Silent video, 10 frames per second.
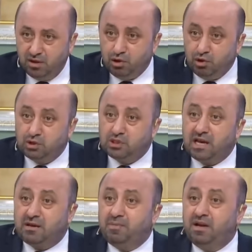
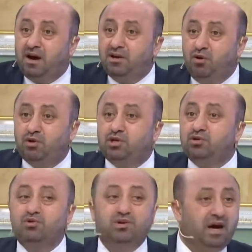Yüksek bina yok
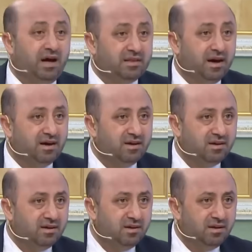ki dünyada.
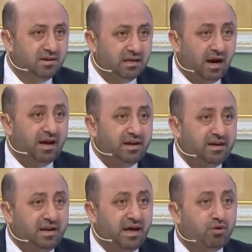
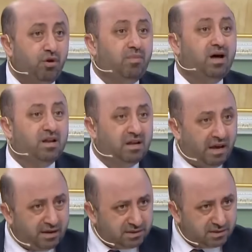Yani ne
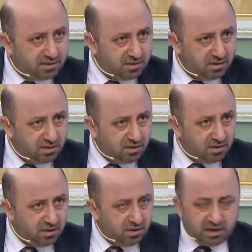Romalılar,
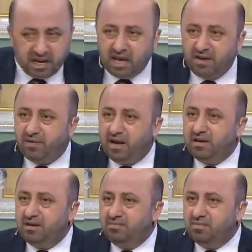ne
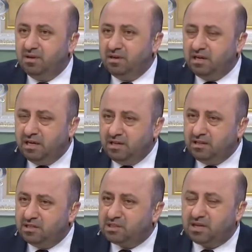efendim
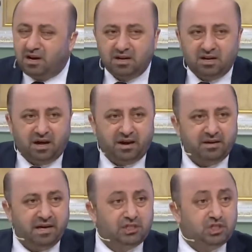Hindistanlılar,
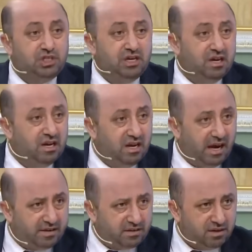ne
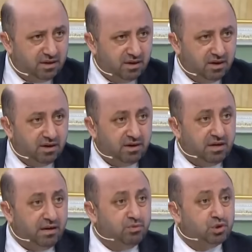Çinliler,
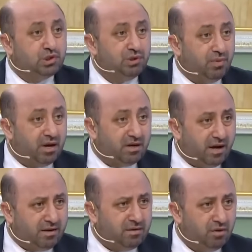ne
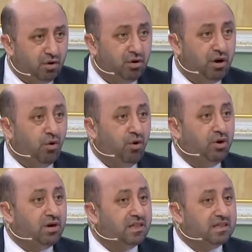Müslümanlar öyle
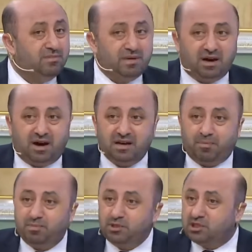on katlı bina
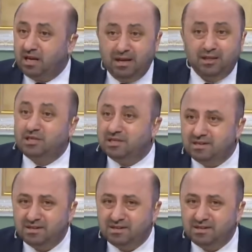yapmış değil ki.